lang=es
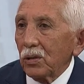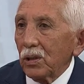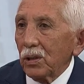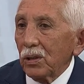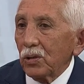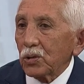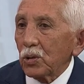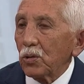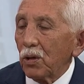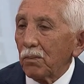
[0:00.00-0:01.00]
Eh, yo
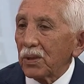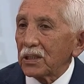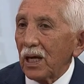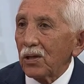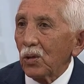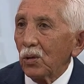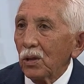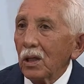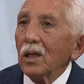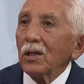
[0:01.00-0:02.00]
soy un empresario,
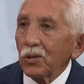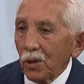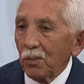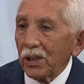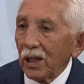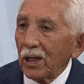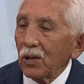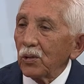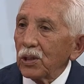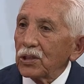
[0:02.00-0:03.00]
yo he
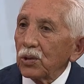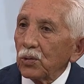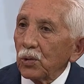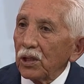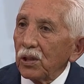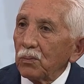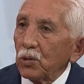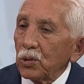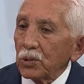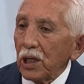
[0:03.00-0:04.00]
manejado esto durante
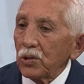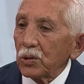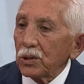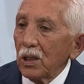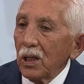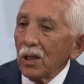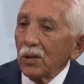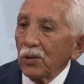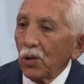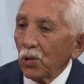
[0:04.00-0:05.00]
muchos años
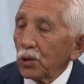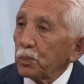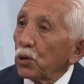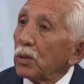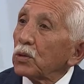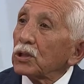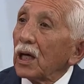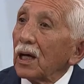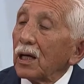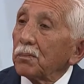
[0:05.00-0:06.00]
no nos podemos
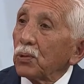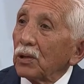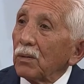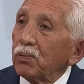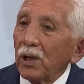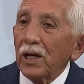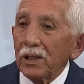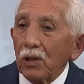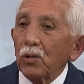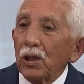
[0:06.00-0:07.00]
quejar porque fuera
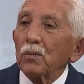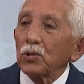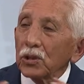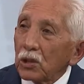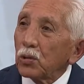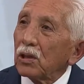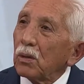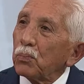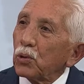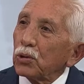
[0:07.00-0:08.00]
de lo que hemos hecho el
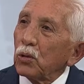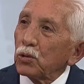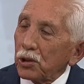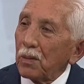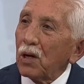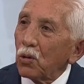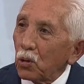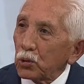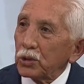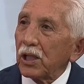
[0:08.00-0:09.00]
deporte, un trabajo
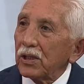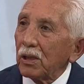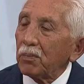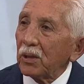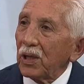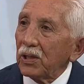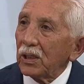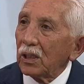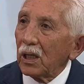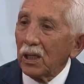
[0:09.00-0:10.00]
constante,
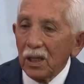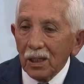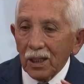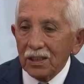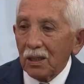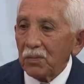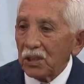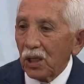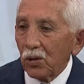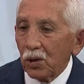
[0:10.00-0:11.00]
permanente, el
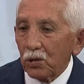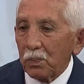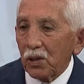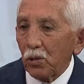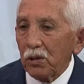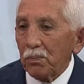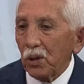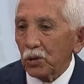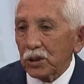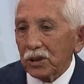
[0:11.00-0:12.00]
semillero de los
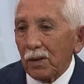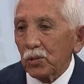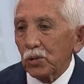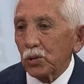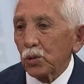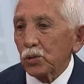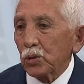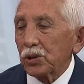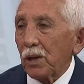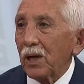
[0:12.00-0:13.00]
Paralímpicos estamos
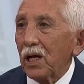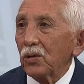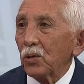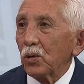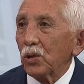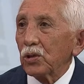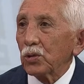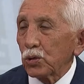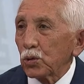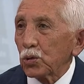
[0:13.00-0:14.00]
nosotros trabajando con
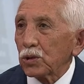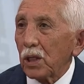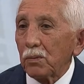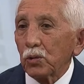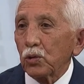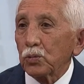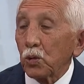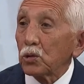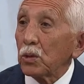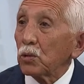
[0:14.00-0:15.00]
ellos. Nosotros tenemos los
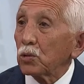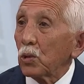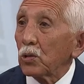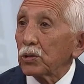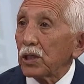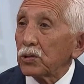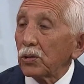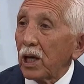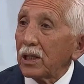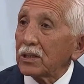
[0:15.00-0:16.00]
próximos Juegos
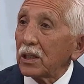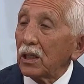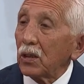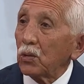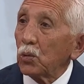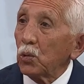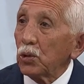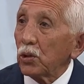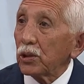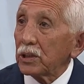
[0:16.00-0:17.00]
Nacionales en
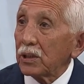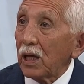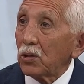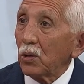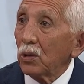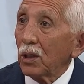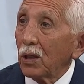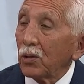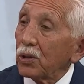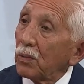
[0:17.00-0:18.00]
junio de este año,
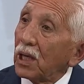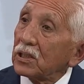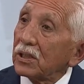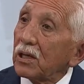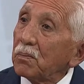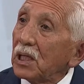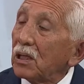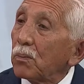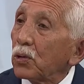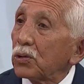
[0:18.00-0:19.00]
donde van a estar
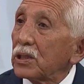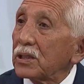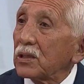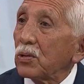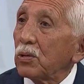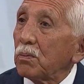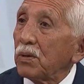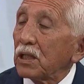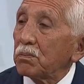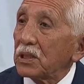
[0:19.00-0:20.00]
mil deportistas de
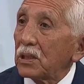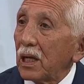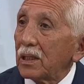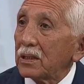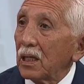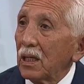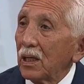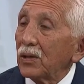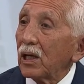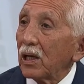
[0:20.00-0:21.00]
Olimpiadas Especiales
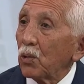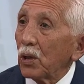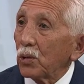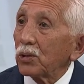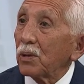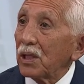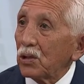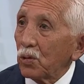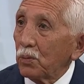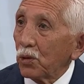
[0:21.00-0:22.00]
del Ecuador, de
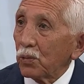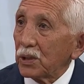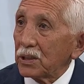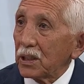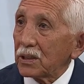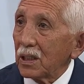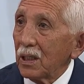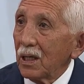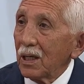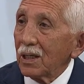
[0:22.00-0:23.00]
21 provincias.
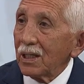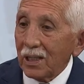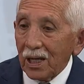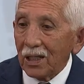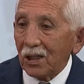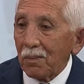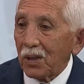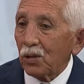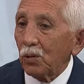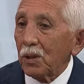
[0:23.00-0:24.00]
Y de ahí
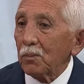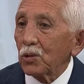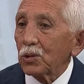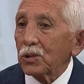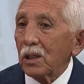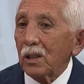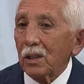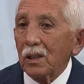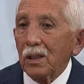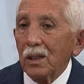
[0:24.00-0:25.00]
también tuvimos
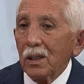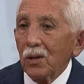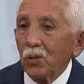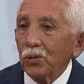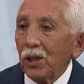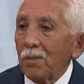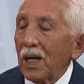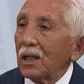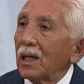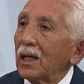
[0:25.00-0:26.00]
eh, un
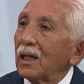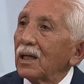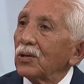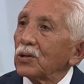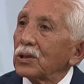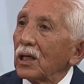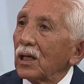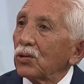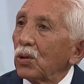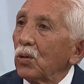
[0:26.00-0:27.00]
tema que nos
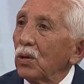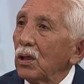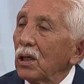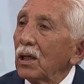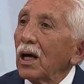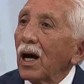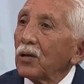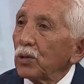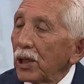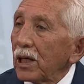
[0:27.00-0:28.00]
encantó,
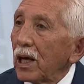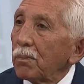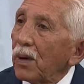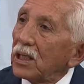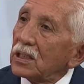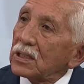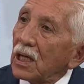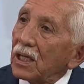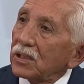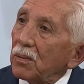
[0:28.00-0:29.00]
ayudar al
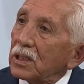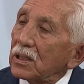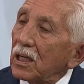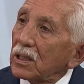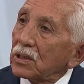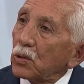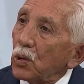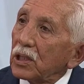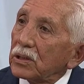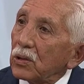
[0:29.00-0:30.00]
país a través de las
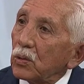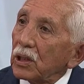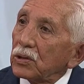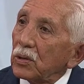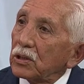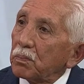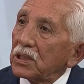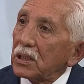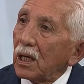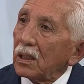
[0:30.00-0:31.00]
escuelas de educación
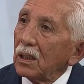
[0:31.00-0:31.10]
especial.